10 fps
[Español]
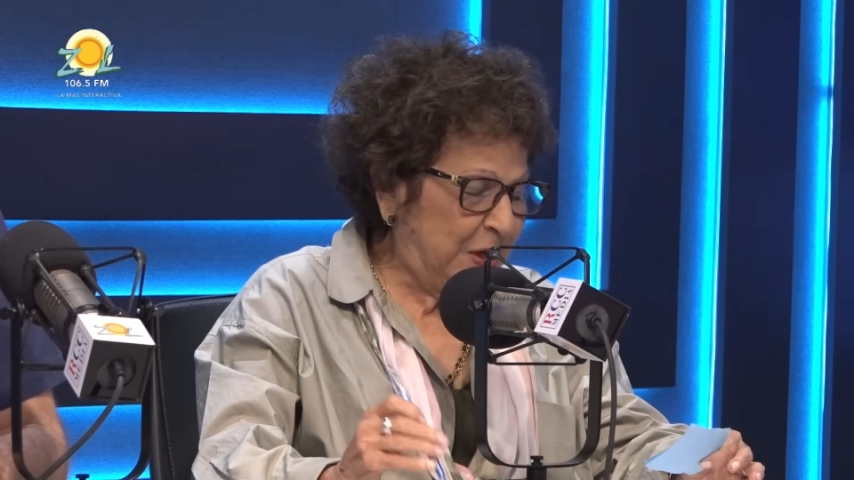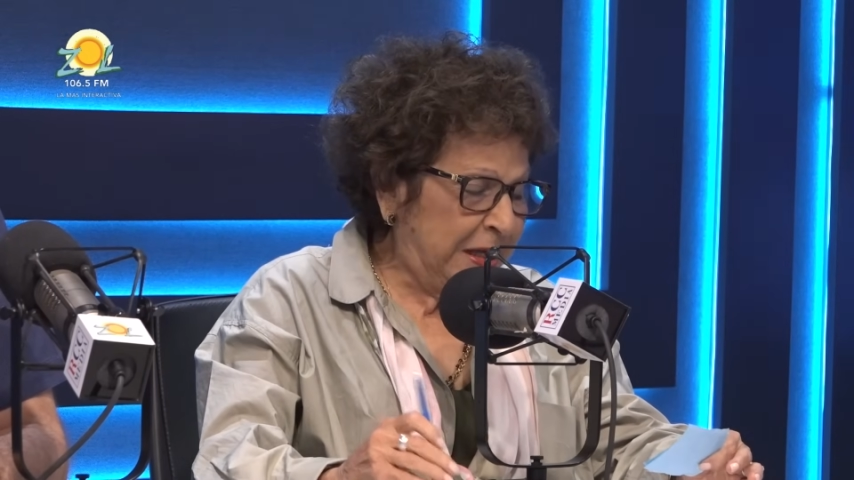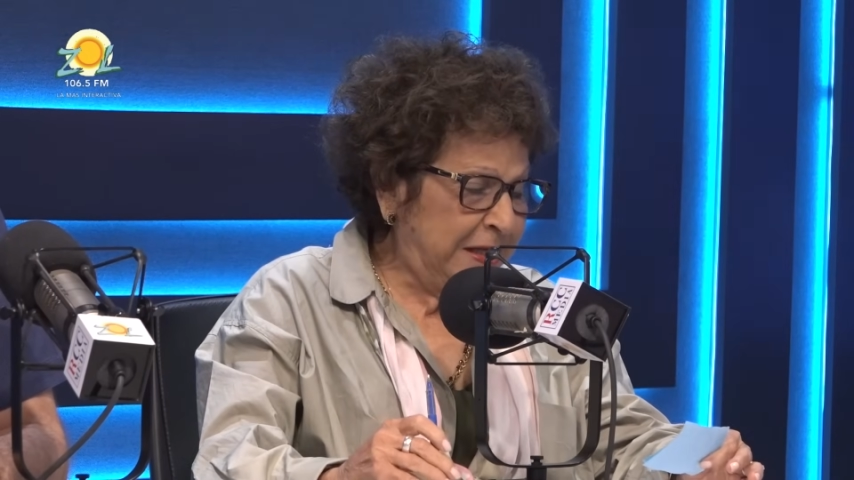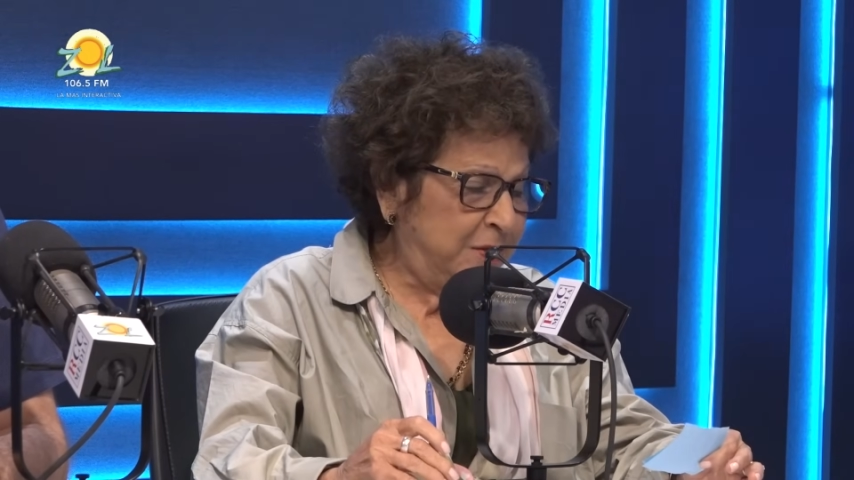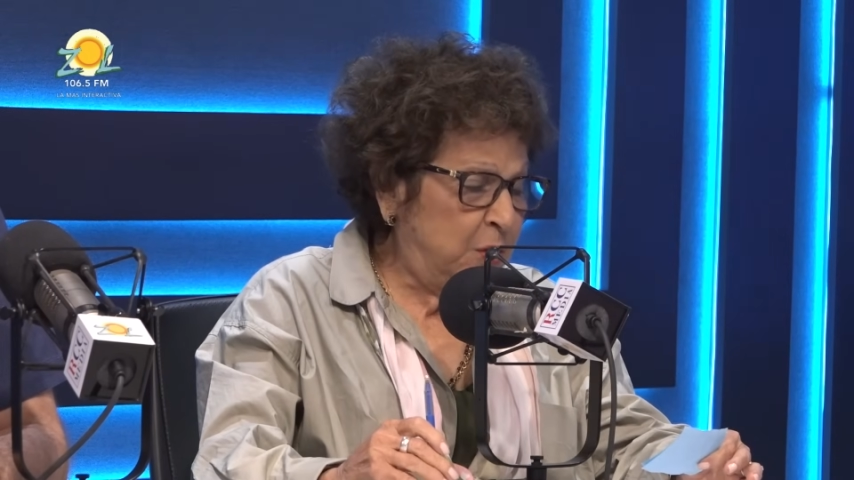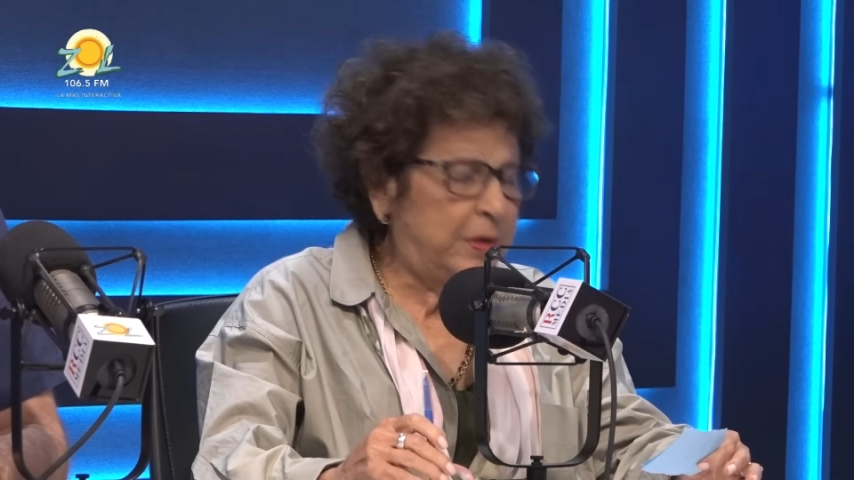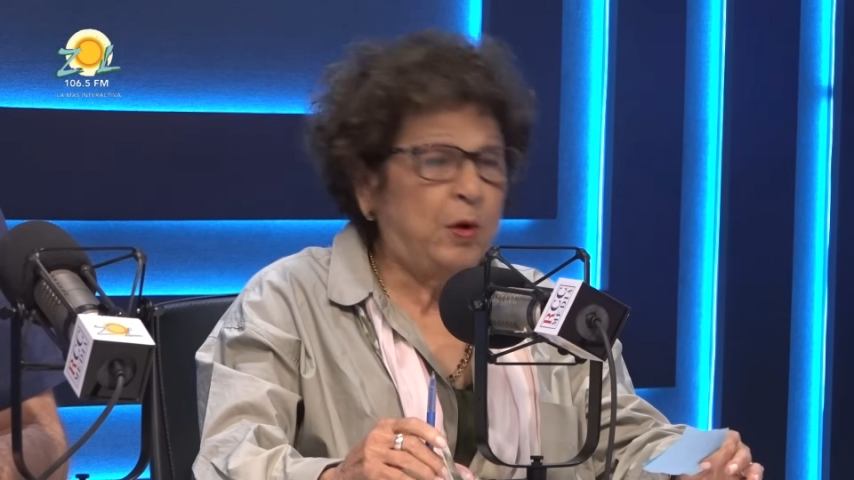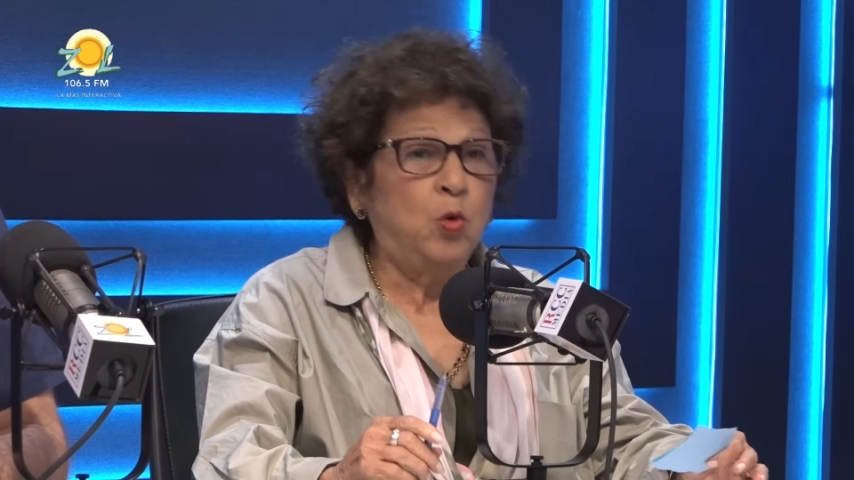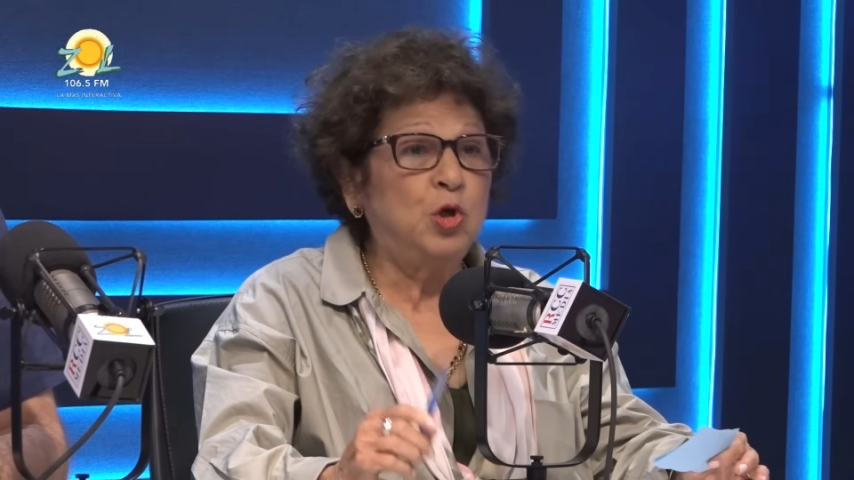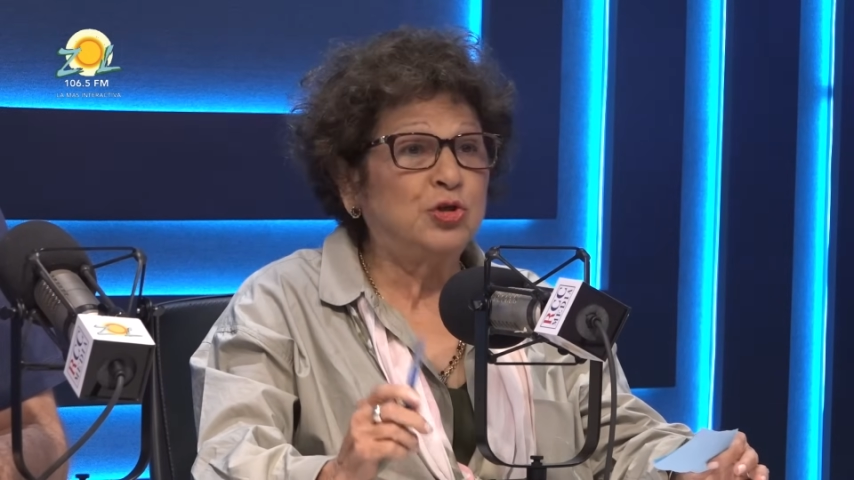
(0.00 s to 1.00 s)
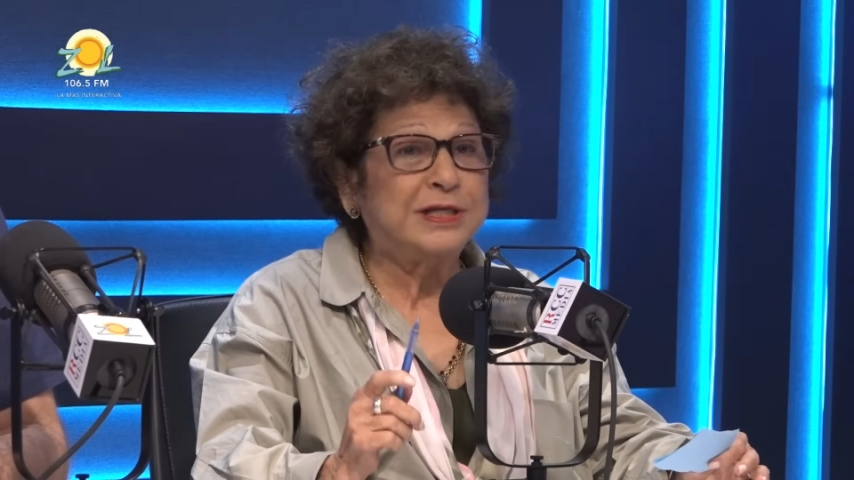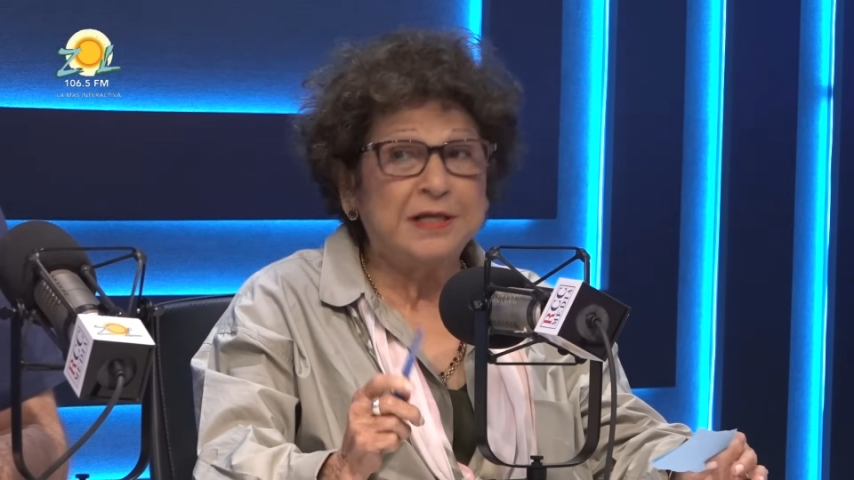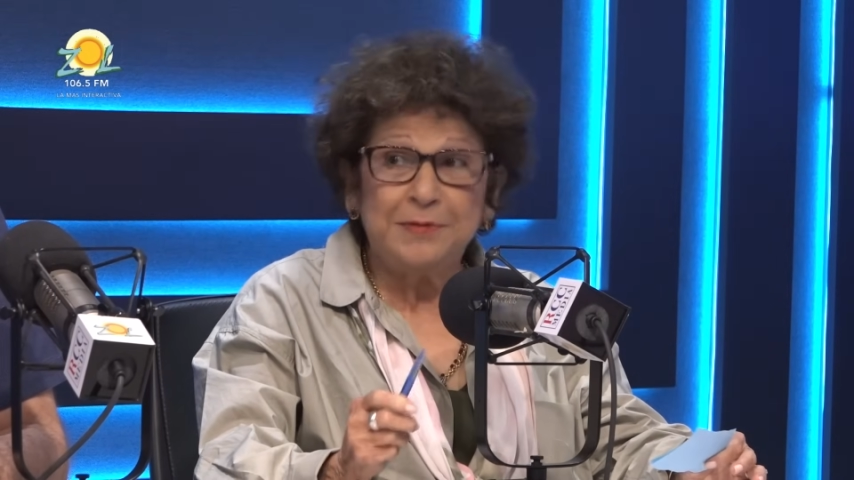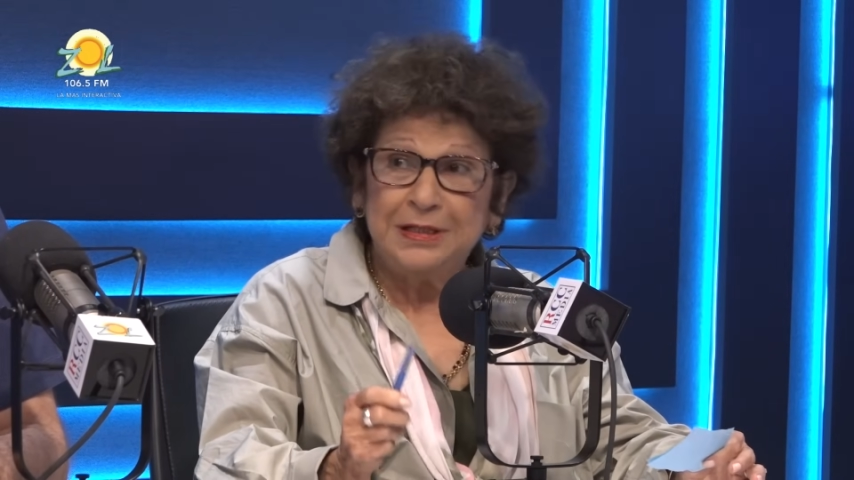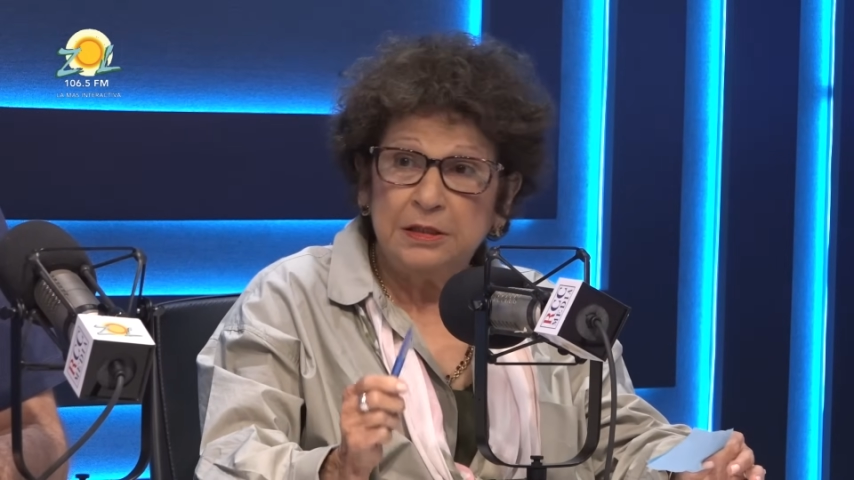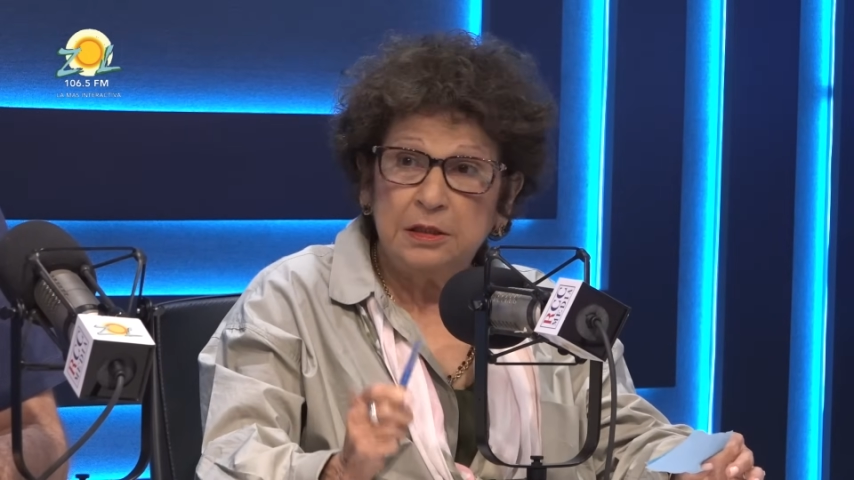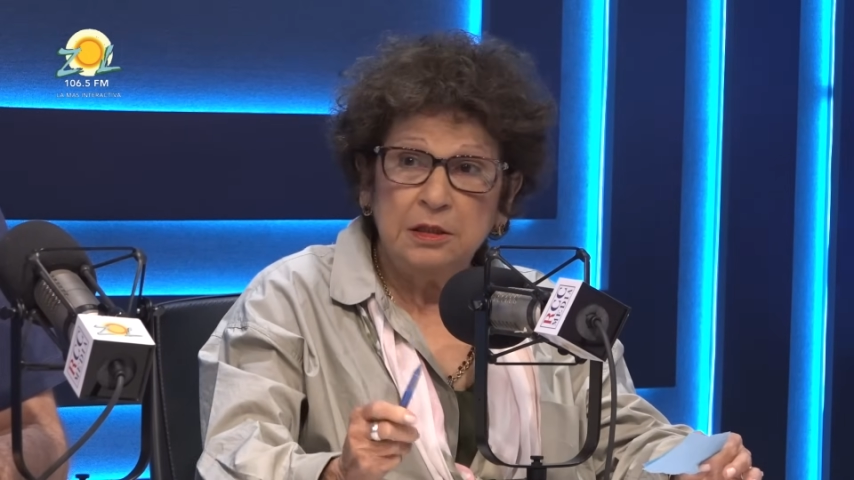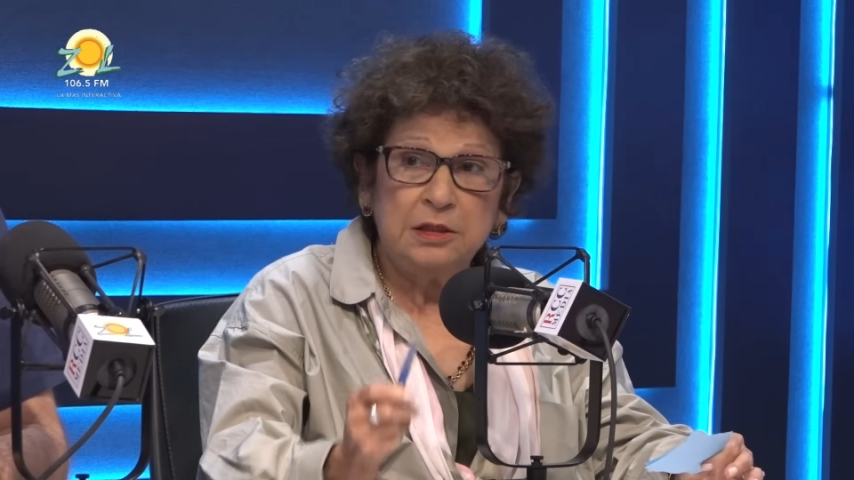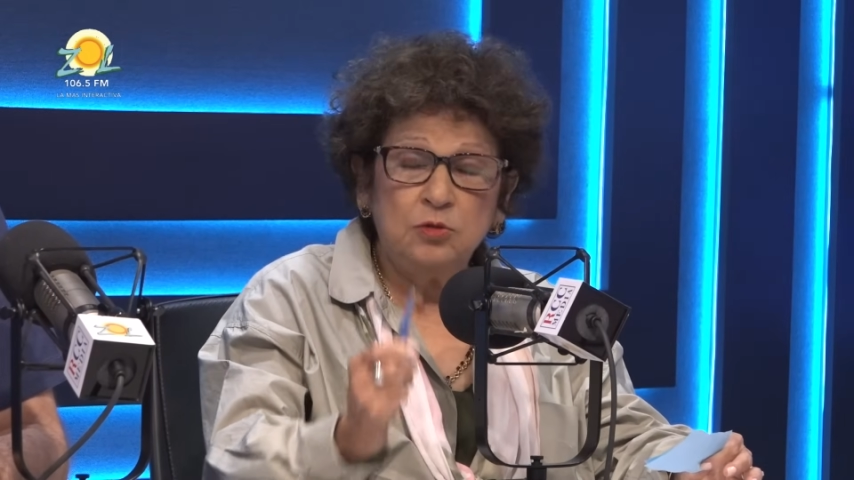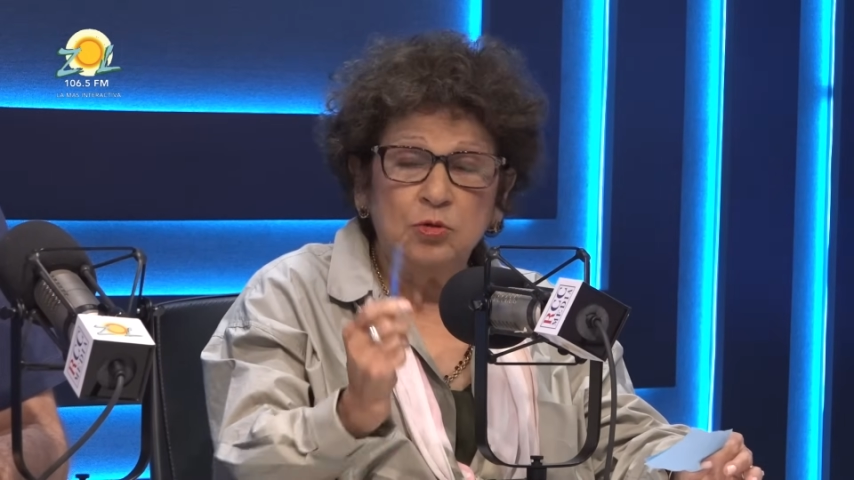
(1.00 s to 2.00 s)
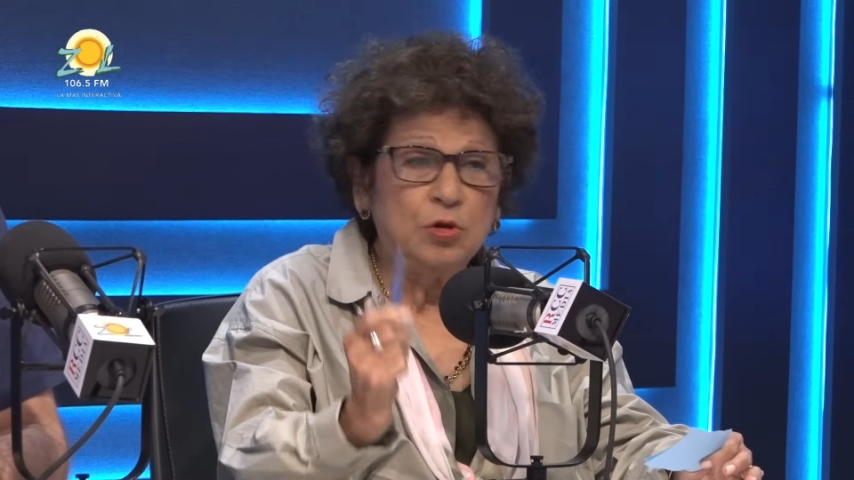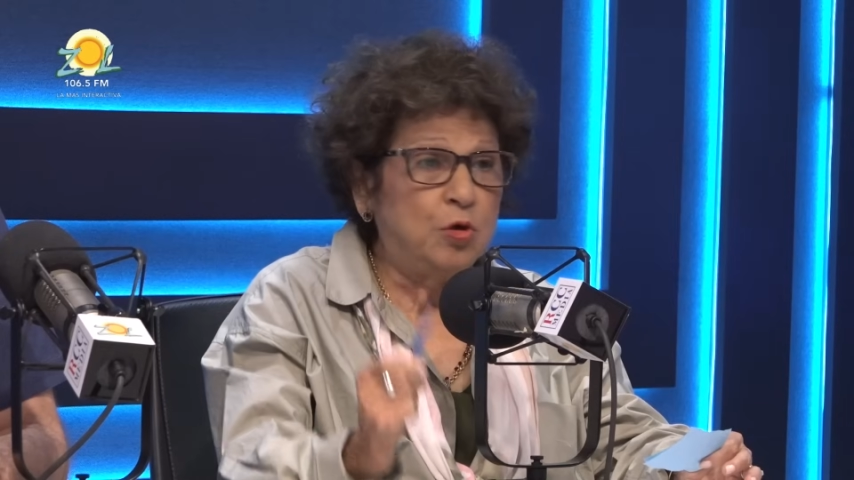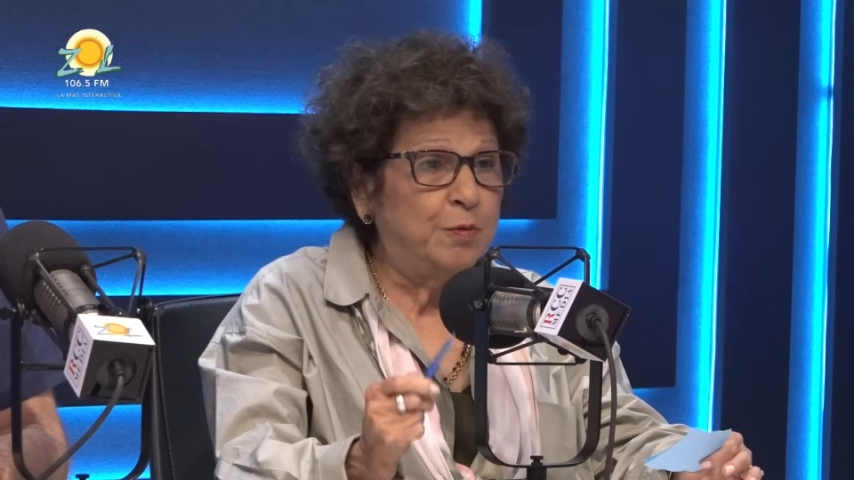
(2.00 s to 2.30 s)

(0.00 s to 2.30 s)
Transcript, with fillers: eh, Julio César Valentín tiene uno de los